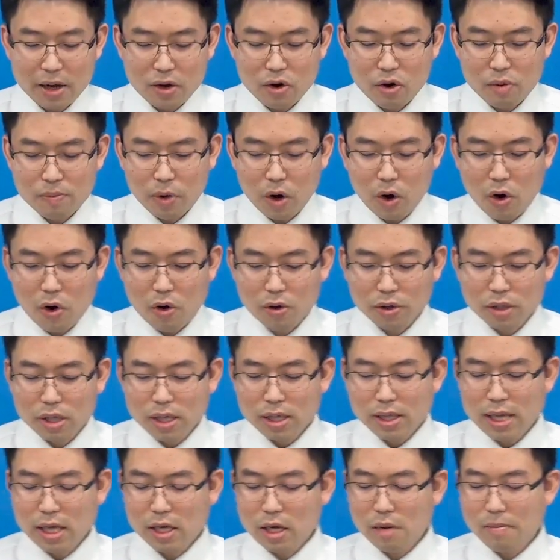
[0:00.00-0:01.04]
ของพระองค์
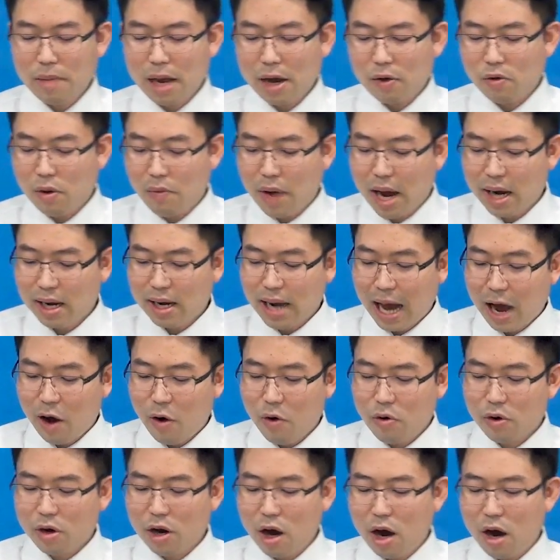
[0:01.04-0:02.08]
นั่นก็หมายความว่าเรา
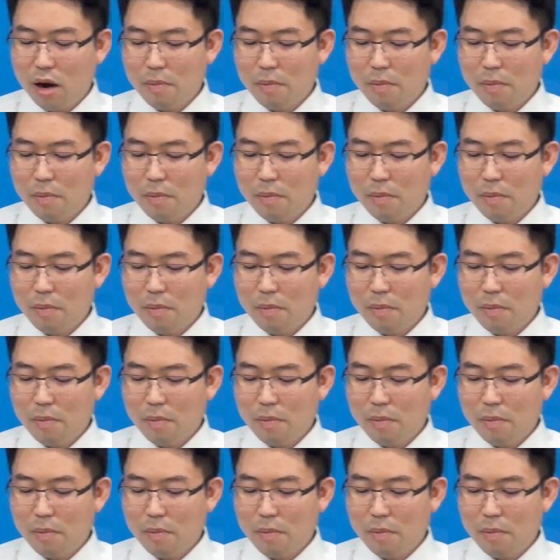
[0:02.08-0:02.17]
ก็